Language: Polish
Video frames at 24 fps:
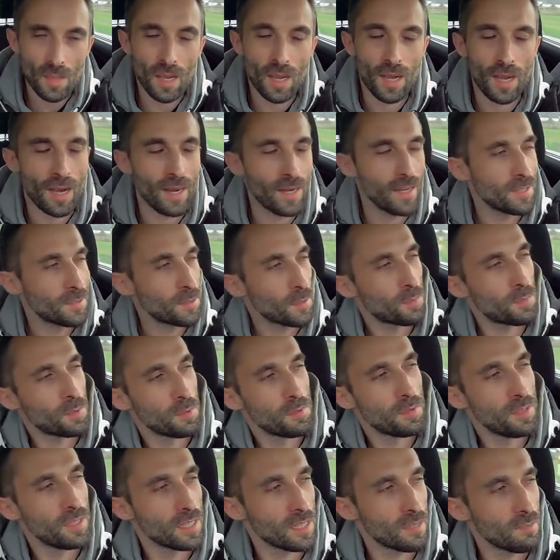ale to
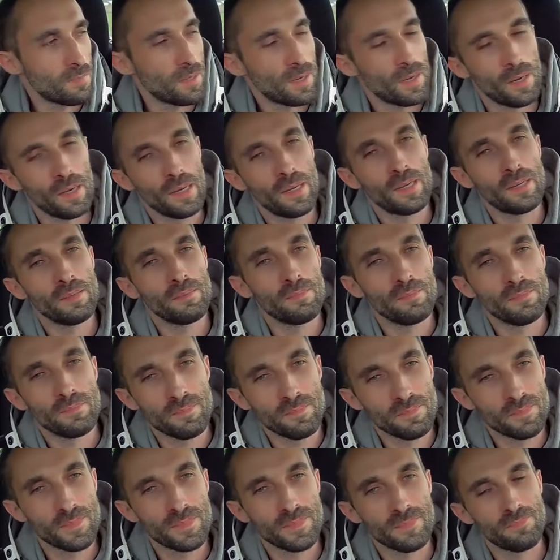były chyba
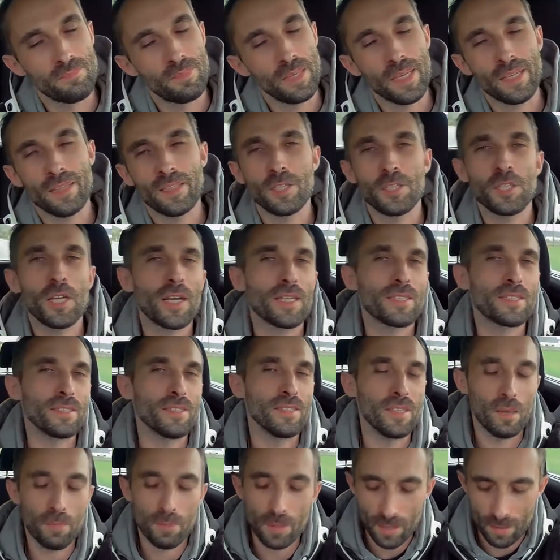piękne
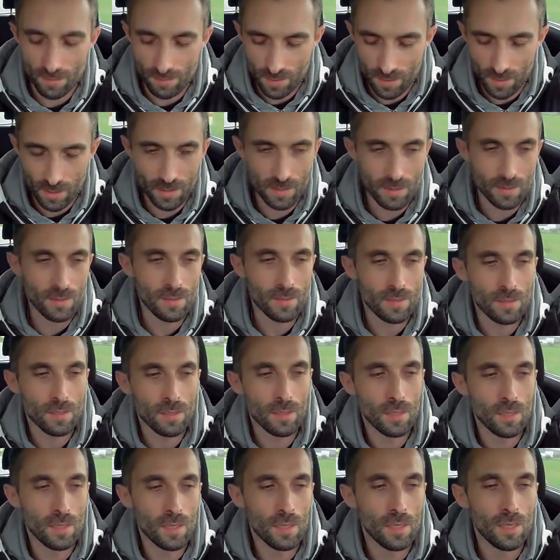czasy, naprawdę,
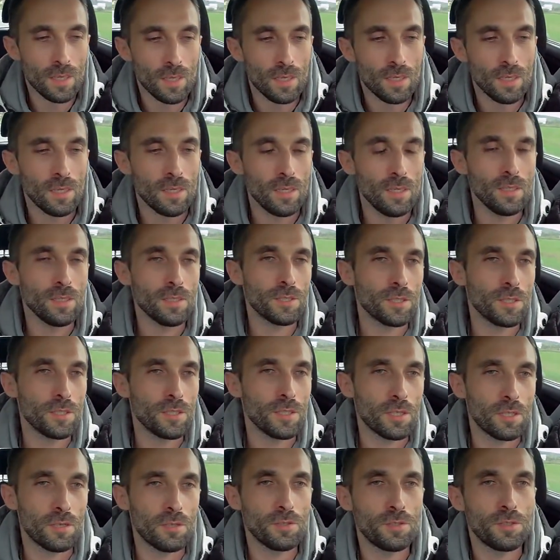
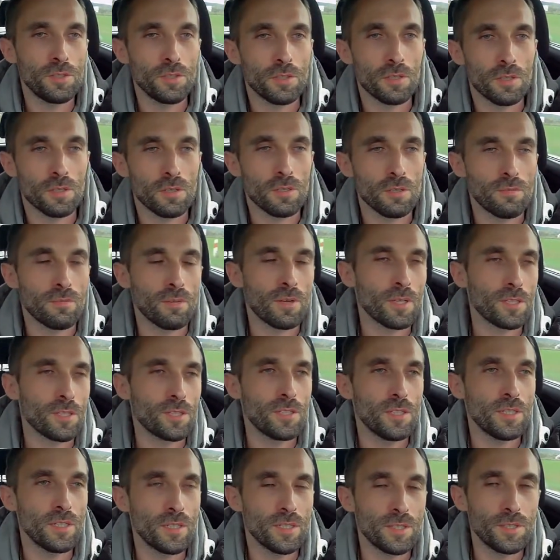jeżeli chodzi o
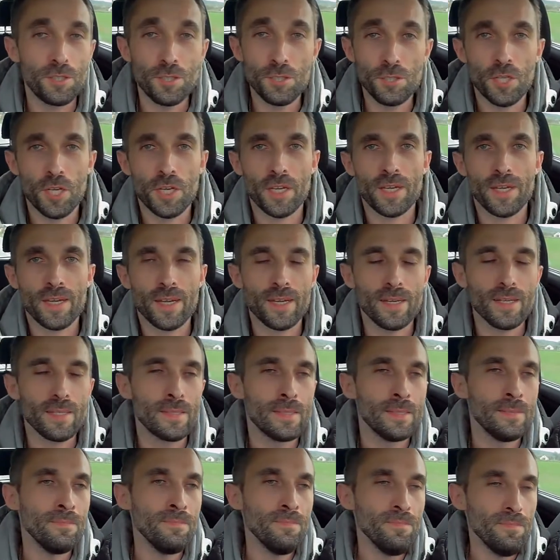właśnie DJ-kę. Y,
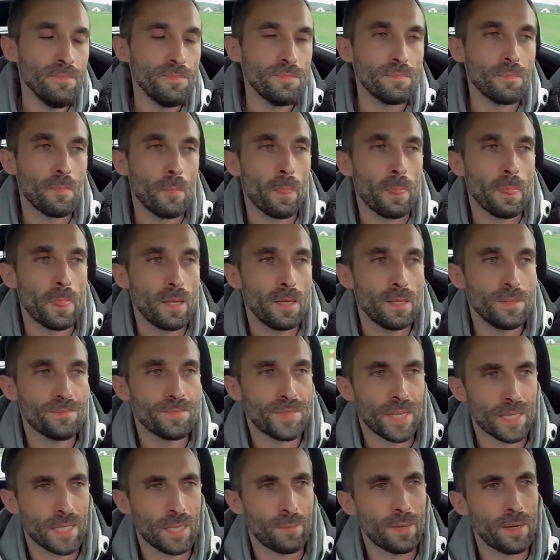
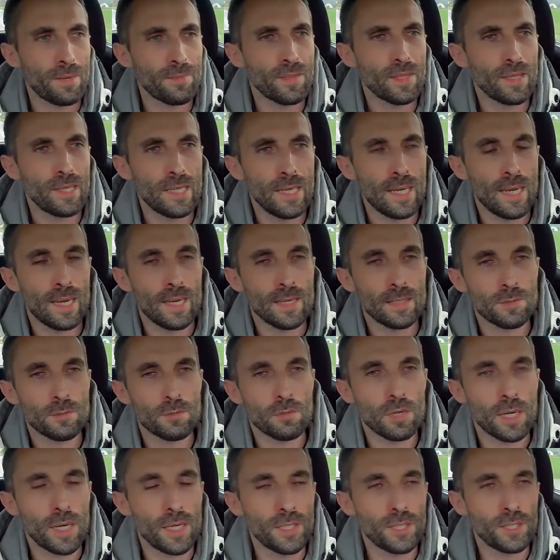tak naprawdę ja,
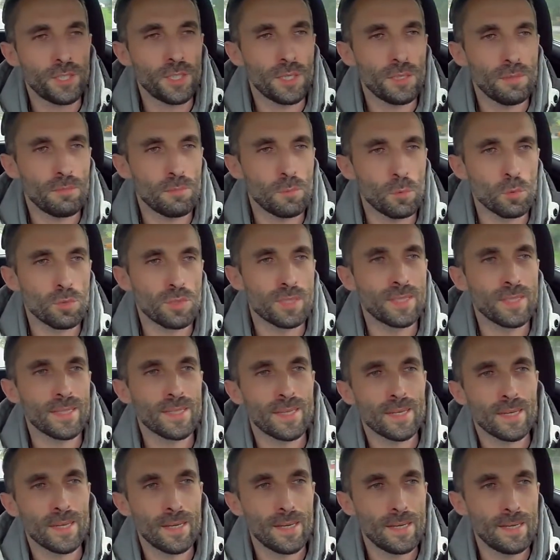słuchajcie,
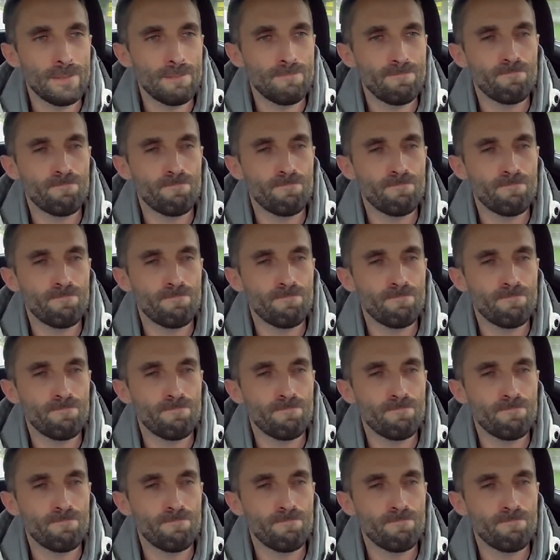muzykę